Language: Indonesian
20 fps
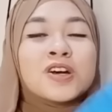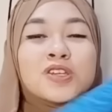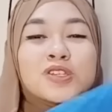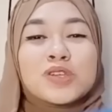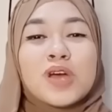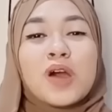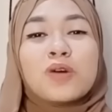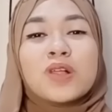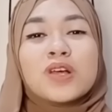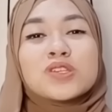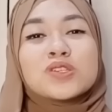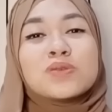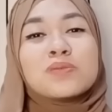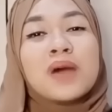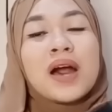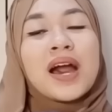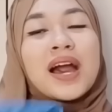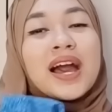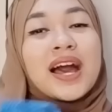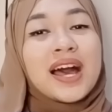so aku langsung
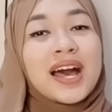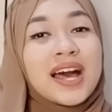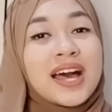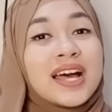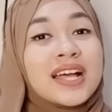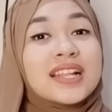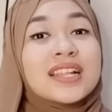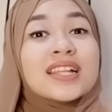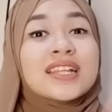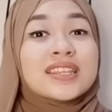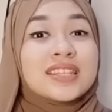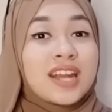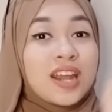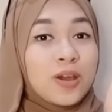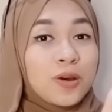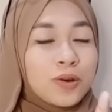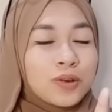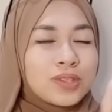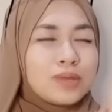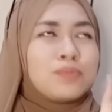bakal
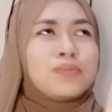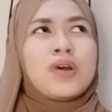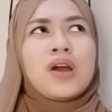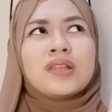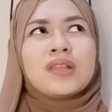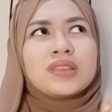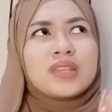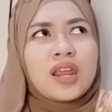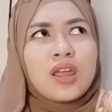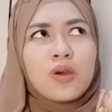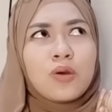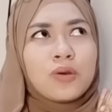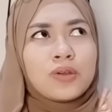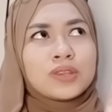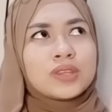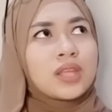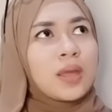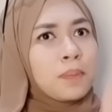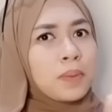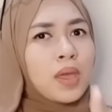try on ya bukan try
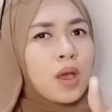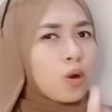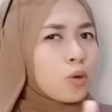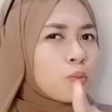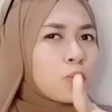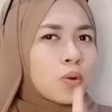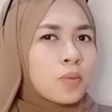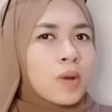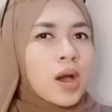on tapi aku mau